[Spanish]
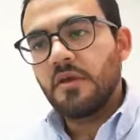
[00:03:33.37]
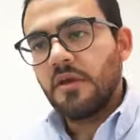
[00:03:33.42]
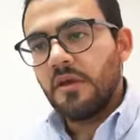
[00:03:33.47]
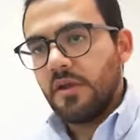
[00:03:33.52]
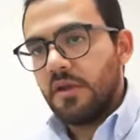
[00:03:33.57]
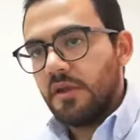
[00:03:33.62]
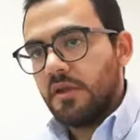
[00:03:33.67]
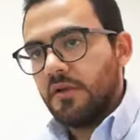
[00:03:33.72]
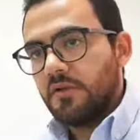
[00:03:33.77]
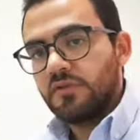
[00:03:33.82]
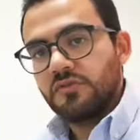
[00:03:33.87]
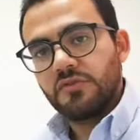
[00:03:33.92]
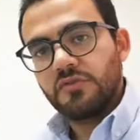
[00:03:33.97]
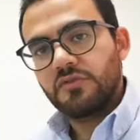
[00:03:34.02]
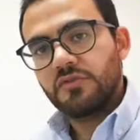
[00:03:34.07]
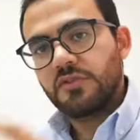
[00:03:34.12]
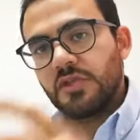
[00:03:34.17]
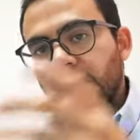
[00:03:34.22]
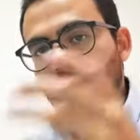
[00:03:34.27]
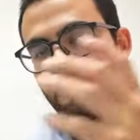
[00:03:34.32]
Eh,
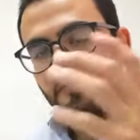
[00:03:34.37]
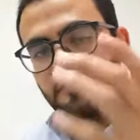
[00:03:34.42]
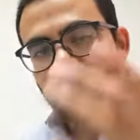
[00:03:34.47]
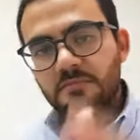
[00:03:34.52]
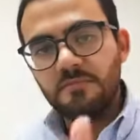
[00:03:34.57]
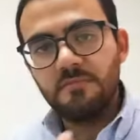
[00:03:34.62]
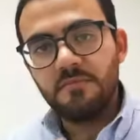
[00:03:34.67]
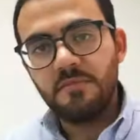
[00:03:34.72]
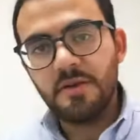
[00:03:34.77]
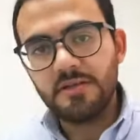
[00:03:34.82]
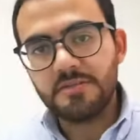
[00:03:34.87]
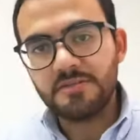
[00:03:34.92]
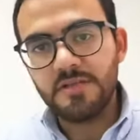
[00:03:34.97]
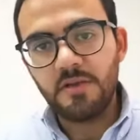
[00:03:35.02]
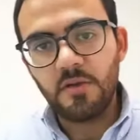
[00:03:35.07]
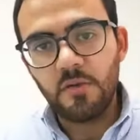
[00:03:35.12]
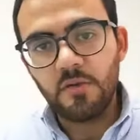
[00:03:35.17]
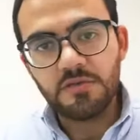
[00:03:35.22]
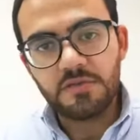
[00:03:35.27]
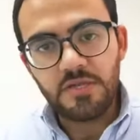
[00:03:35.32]
nosotros tenemos más
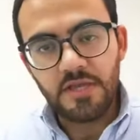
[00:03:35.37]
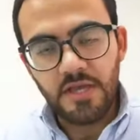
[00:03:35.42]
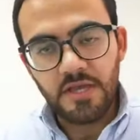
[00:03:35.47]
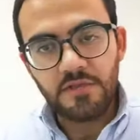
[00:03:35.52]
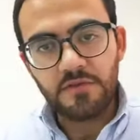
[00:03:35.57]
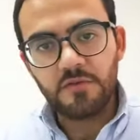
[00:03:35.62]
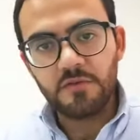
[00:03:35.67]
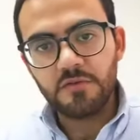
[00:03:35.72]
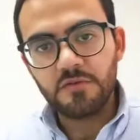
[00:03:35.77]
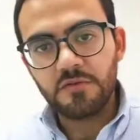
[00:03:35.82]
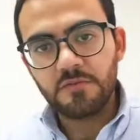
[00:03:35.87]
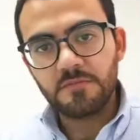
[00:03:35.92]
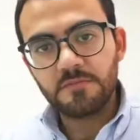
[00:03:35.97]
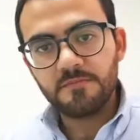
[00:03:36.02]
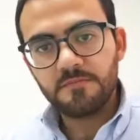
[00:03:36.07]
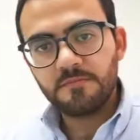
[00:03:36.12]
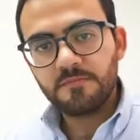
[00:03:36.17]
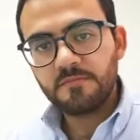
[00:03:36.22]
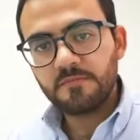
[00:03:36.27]
de 11 años